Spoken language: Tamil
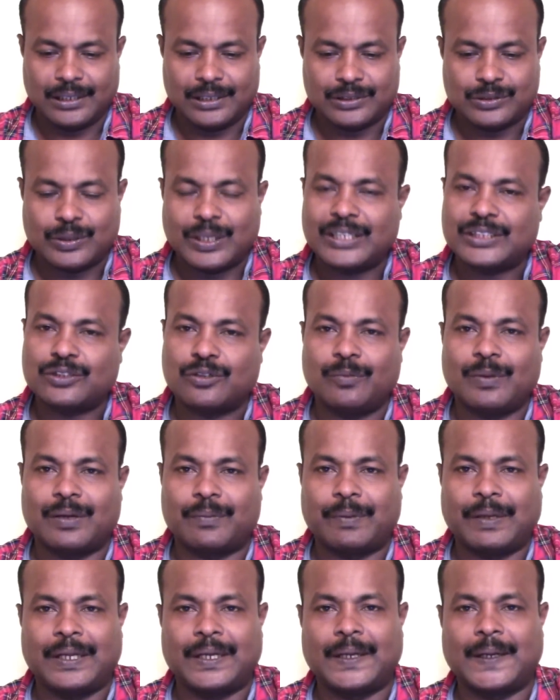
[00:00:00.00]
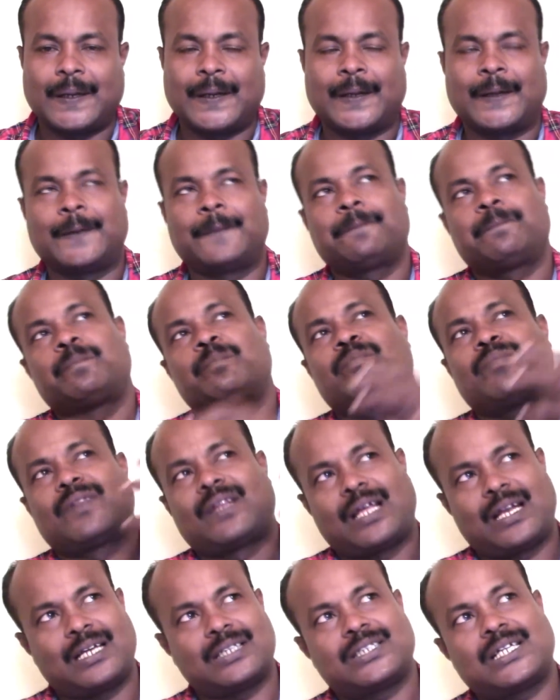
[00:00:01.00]
சுரேஷ்குமார் பண்ணியிருக்கிறாரு
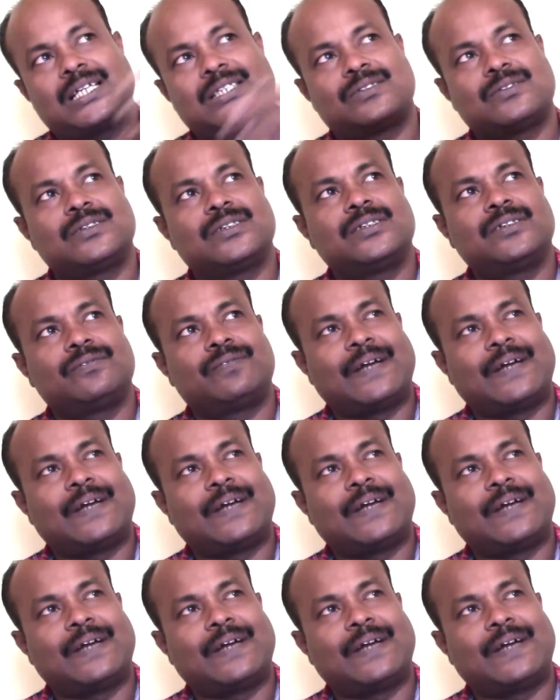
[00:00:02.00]
நிறைய ஷார்ட்ஸ் வந்து